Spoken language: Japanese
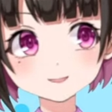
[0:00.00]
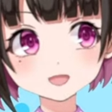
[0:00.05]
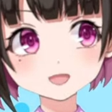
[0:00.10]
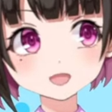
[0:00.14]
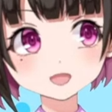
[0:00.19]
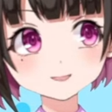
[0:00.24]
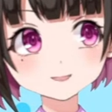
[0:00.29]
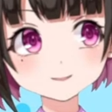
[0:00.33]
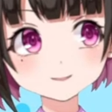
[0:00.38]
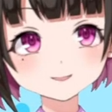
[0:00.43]

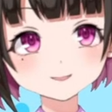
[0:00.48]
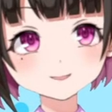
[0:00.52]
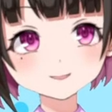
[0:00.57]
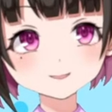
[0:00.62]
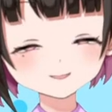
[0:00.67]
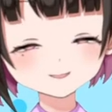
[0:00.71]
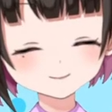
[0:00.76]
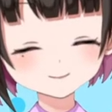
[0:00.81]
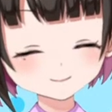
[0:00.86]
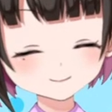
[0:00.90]
ウンターを止
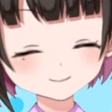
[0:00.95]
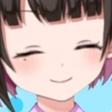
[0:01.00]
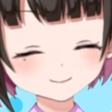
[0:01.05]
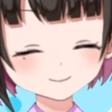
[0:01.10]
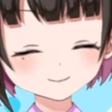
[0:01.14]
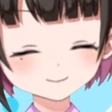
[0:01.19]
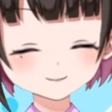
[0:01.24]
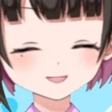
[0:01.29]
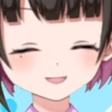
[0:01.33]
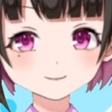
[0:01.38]
めたところ
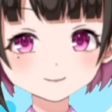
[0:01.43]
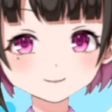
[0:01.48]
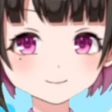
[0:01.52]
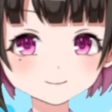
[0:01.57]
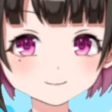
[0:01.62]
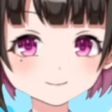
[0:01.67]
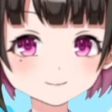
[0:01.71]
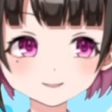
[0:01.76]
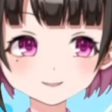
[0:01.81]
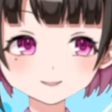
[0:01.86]
も素晴らし
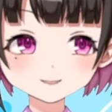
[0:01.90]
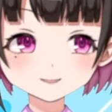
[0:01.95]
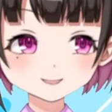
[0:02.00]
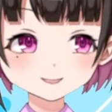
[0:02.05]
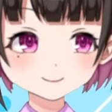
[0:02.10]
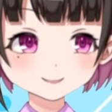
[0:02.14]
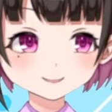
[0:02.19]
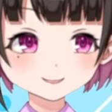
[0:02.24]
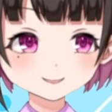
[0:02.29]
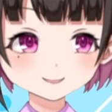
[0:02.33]
かった。
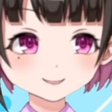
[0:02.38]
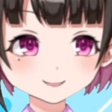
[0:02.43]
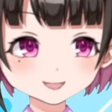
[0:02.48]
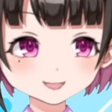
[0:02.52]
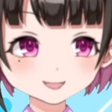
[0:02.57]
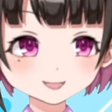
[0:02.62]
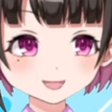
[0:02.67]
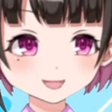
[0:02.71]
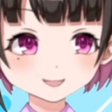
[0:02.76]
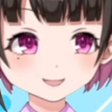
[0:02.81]

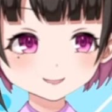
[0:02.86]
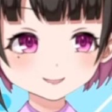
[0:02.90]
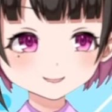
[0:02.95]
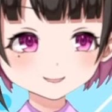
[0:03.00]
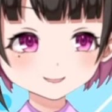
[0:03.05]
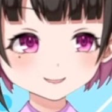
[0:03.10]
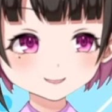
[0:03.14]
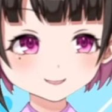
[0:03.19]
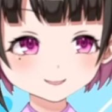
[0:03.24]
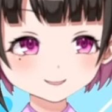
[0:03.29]

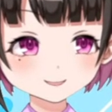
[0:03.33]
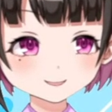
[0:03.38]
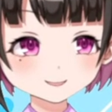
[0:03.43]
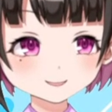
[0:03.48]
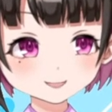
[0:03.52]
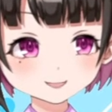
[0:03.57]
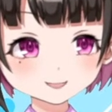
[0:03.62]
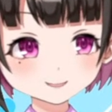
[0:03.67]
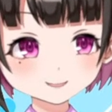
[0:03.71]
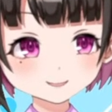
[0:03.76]
2020
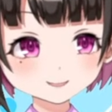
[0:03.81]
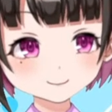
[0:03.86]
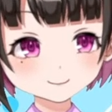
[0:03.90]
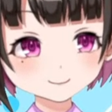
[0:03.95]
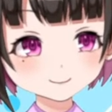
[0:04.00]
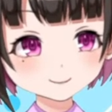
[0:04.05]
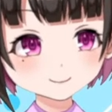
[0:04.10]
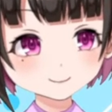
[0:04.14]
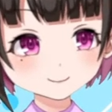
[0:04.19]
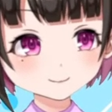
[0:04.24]
年の神戸が
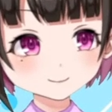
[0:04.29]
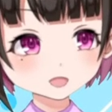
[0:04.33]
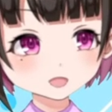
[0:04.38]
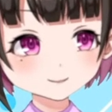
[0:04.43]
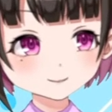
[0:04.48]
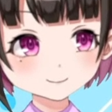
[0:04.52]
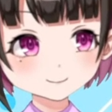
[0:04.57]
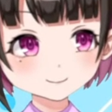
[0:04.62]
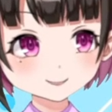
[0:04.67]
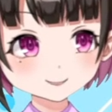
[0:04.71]
いいところ
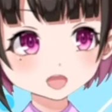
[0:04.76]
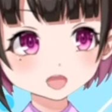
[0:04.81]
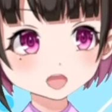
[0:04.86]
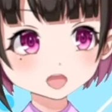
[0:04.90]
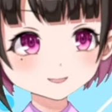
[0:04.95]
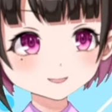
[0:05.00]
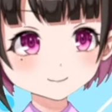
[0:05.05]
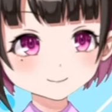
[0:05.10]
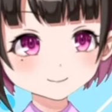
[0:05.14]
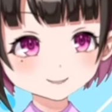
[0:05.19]
まで行った
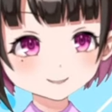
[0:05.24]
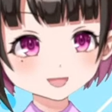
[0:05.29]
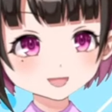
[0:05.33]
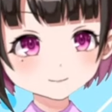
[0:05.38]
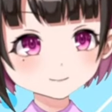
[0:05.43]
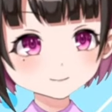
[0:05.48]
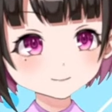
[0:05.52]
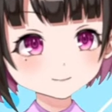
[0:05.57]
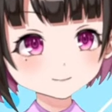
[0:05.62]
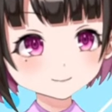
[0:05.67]
のに、
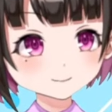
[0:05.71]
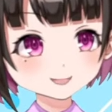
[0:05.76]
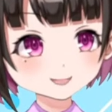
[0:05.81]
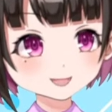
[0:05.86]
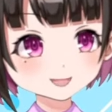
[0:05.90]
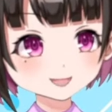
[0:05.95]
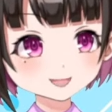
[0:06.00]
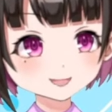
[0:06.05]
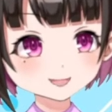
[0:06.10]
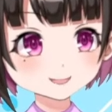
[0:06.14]
かなり
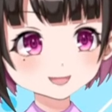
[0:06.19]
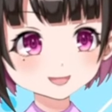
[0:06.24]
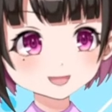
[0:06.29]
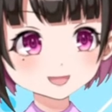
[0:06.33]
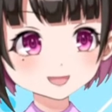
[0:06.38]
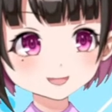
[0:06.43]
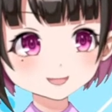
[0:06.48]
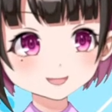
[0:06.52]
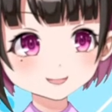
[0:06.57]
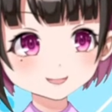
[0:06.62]
怪しい
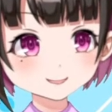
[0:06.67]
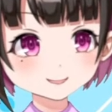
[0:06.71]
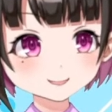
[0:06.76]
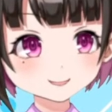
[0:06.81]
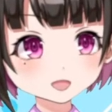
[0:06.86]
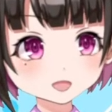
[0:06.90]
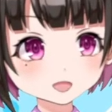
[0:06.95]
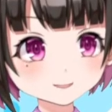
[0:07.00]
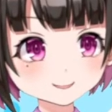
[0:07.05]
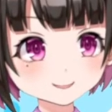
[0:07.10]
判定で韓
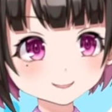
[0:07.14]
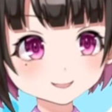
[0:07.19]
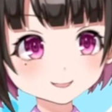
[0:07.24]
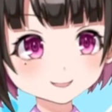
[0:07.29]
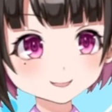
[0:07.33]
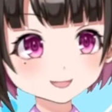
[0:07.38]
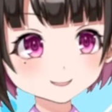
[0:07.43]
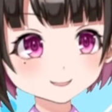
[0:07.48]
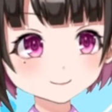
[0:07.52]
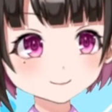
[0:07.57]
国チームに
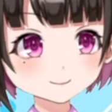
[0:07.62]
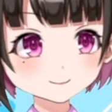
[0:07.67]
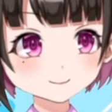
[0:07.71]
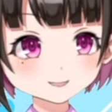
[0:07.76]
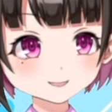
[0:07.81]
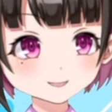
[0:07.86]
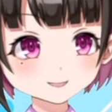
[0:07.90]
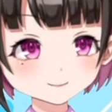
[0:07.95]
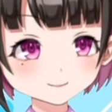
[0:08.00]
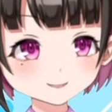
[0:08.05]
負けて以来
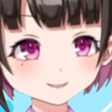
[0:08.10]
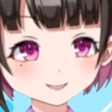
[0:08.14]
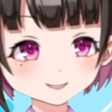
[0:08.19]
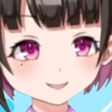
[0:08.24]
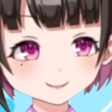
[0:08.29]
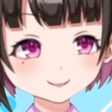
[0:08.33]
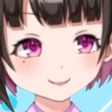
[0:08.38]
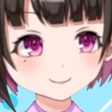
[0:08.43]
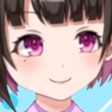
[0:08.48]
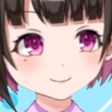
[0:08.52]
ずっと悔
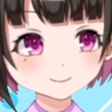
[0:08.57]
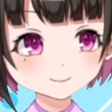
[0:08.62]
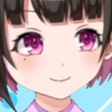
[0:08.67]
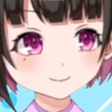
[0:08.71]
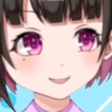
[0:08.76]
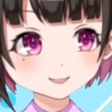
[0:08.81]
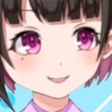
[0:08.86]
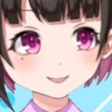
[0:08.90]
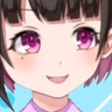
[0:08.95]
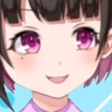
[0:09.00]
しかった。そ
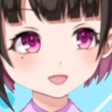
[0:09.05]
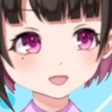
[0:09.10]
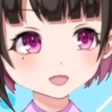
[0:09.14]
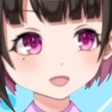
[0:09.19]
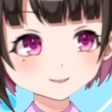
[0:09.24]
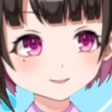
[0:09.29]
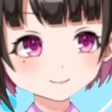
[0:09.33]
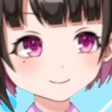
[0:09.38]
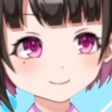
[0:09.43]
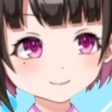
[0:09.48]
の
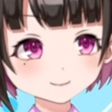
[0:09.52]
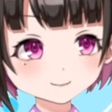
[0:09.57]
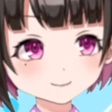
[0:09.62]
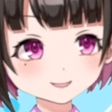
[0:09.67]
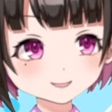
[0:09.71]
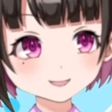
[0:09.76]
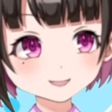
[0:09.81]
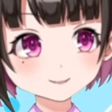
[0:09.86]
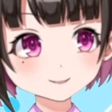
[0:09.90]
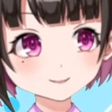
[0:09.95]
雪
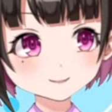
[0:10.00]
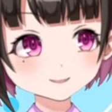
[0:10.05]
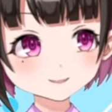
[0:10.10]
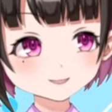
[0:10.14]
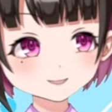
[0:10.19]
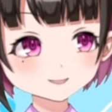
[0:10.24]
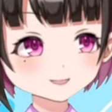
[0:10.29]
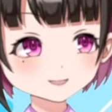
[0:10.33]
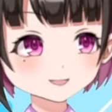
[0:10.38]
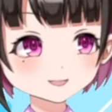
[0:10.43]
辱が晴
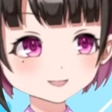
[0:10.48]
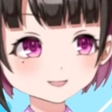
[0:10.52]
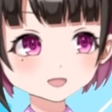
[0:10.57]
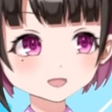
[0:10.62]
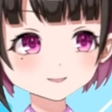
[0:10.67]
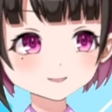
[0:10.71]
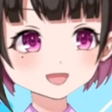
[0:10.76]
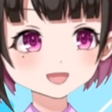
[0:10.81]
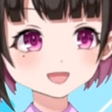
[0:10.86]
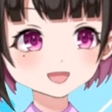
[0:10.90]
らされた。
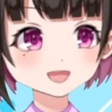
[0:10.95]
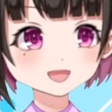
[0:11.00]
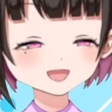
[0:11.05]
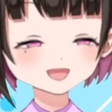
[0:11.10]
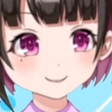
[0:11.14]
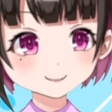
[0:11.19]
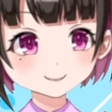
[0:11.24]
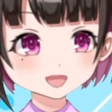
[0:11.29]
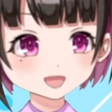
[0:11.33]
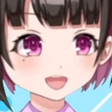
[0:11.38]

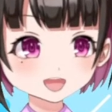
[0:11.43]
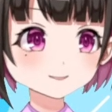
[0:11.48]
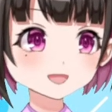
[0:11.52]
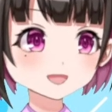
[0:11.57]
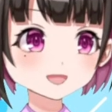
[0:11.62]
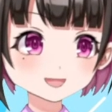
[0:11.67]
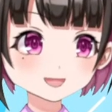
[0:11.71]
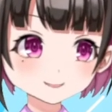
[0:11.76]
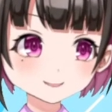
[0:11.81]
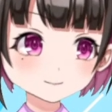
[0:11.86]
なるほど。
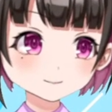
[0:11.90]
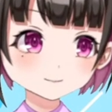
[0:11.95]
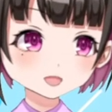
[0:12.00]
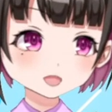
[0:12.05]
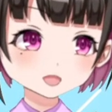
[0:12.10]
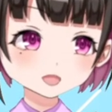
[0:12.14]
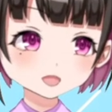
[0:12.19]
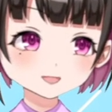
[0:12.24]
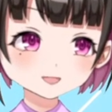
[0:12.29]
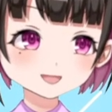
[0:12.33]

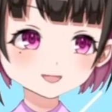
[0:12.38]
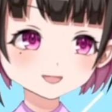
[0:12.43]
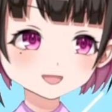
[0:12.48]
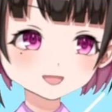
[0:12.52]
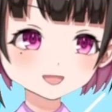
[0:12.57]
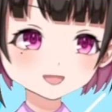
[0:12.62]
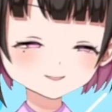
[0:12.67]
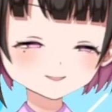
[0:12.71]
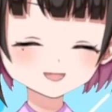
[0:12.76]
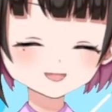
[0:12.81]
ベスト
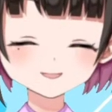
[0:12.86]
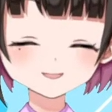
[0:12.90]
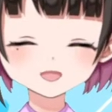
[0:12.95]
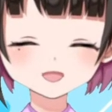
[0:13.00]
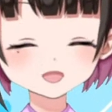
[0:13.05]
4行った